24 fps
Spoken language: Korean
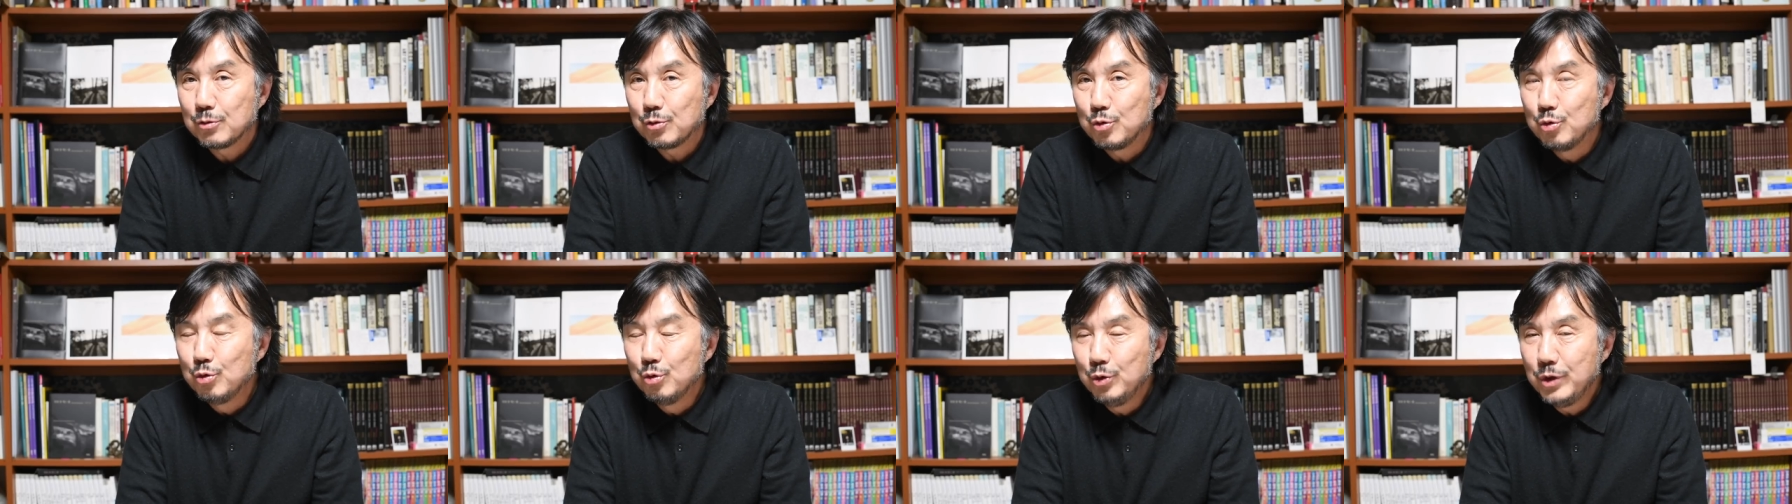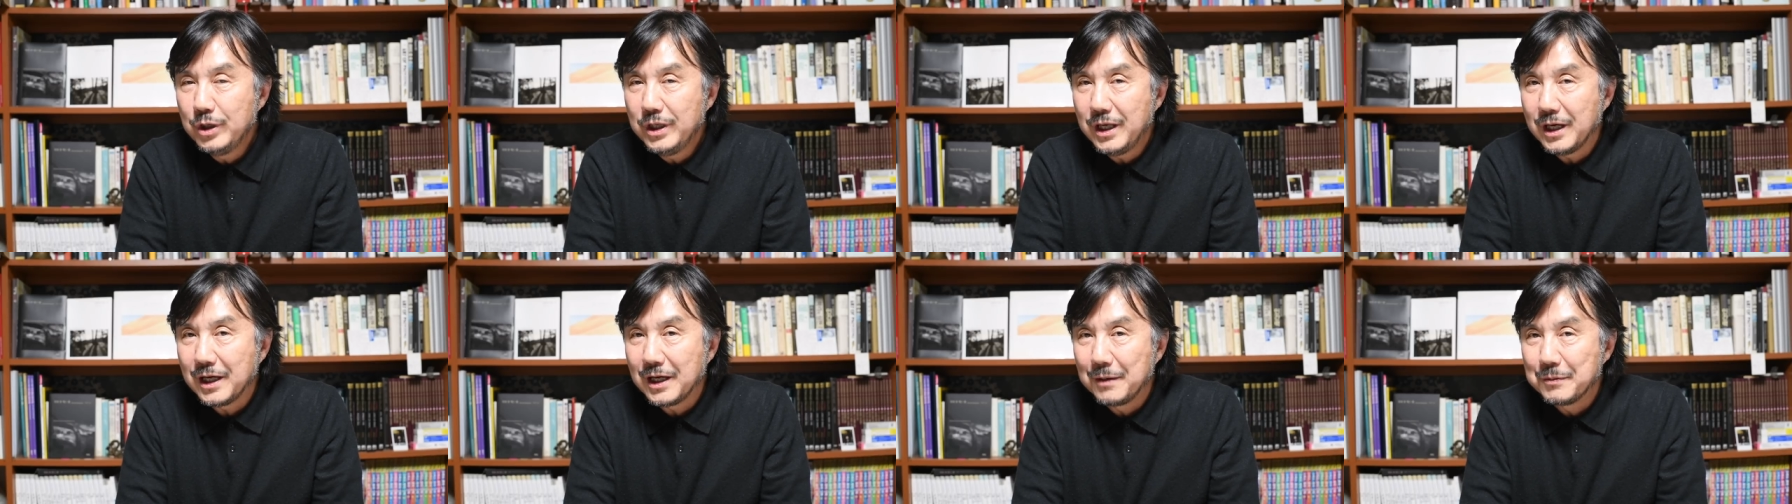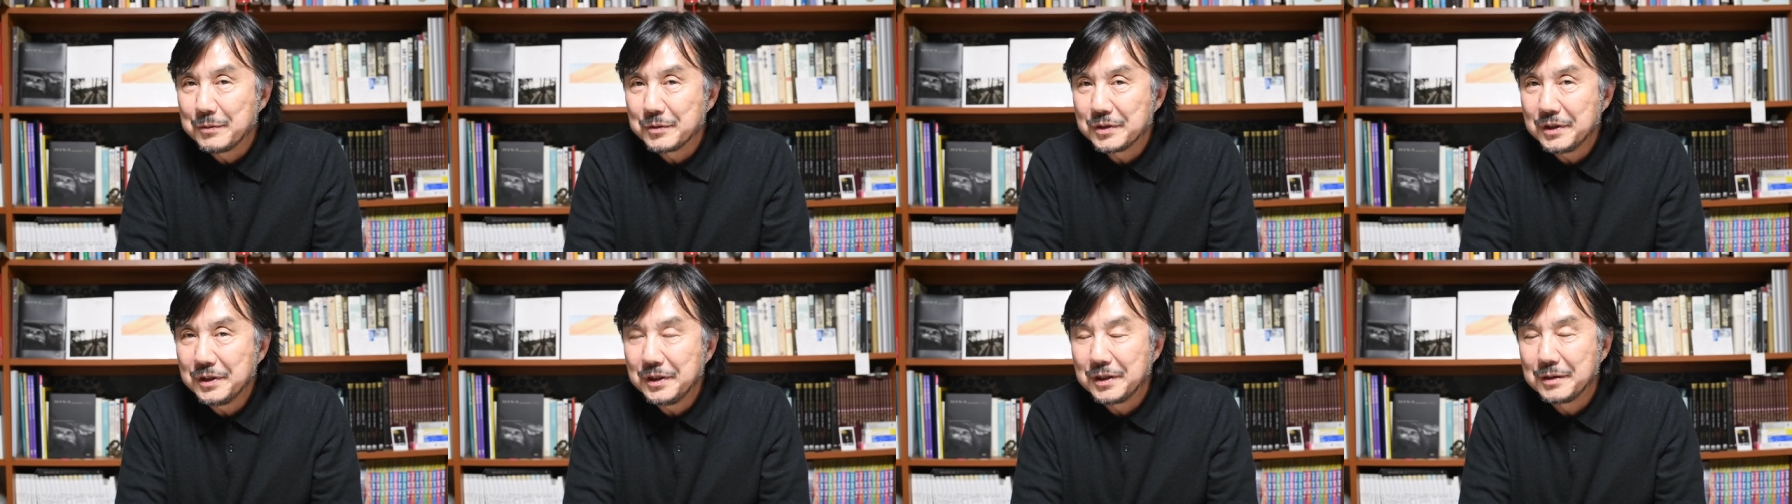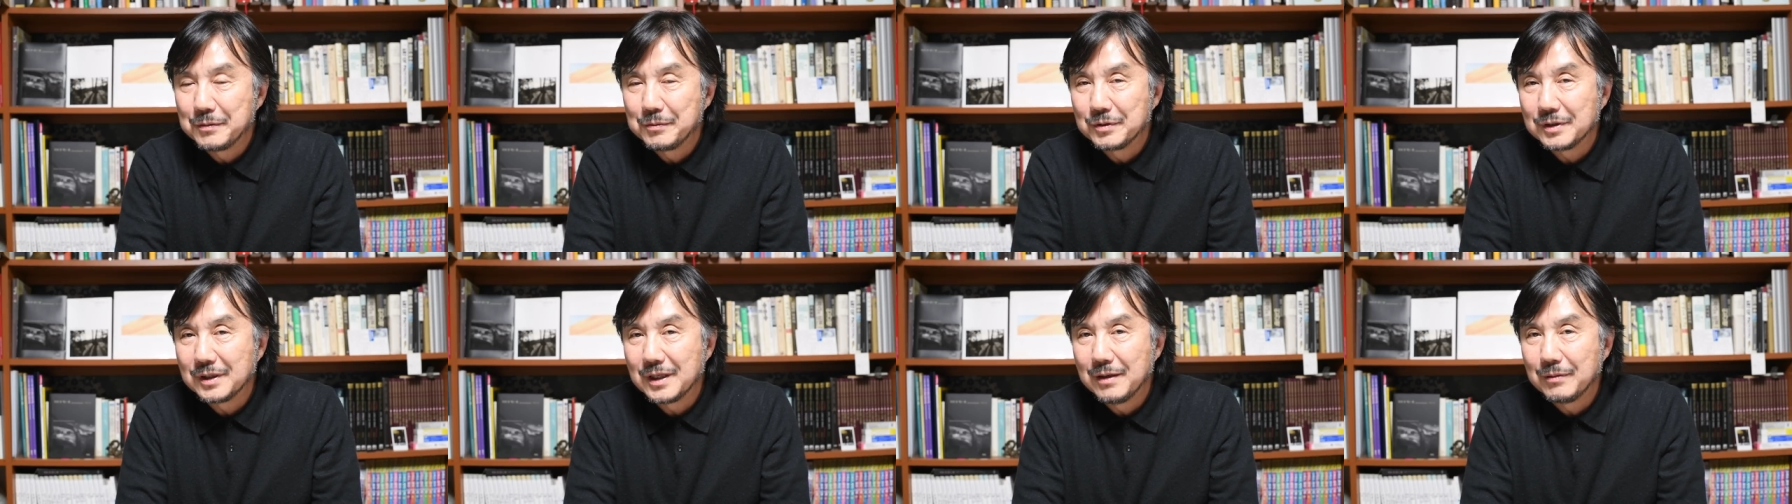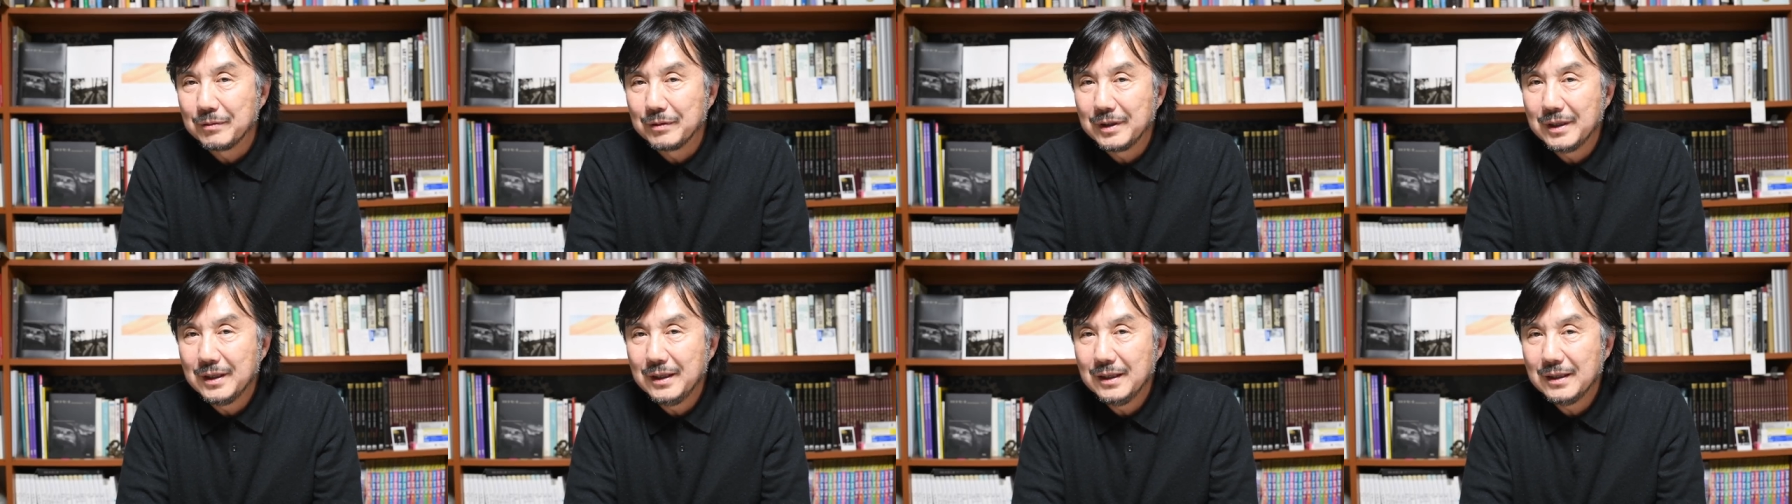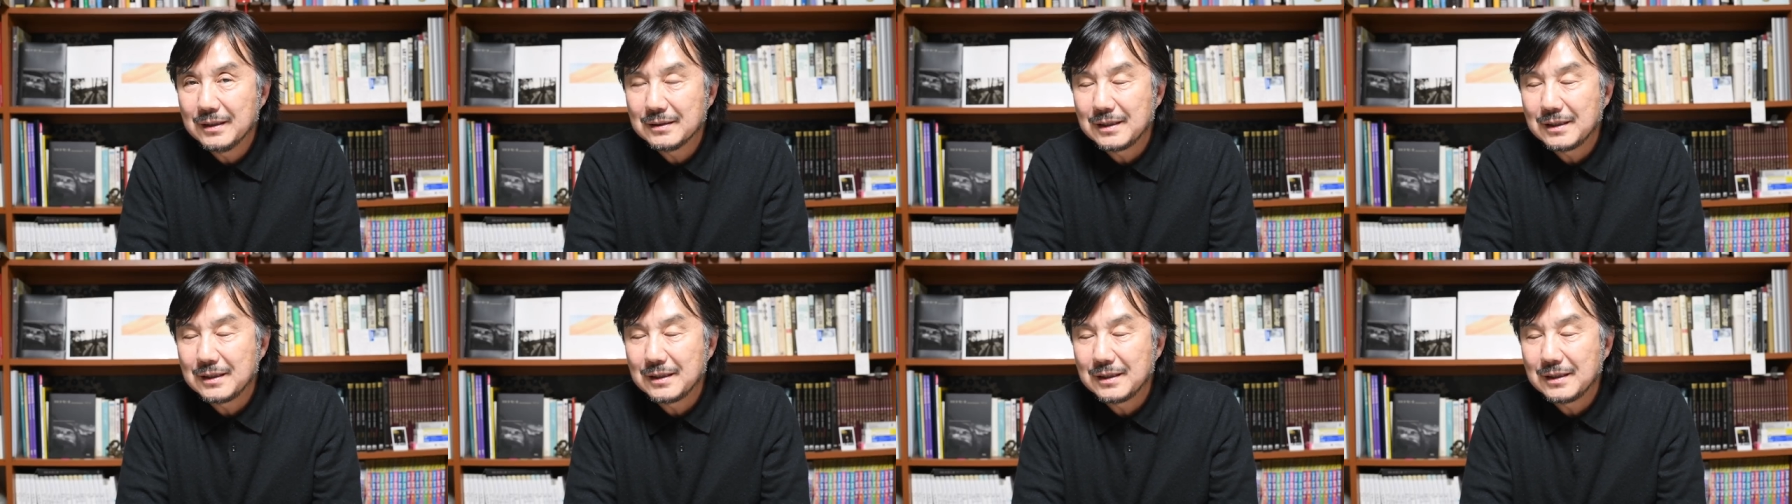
궁리해가면서 여러분과 함께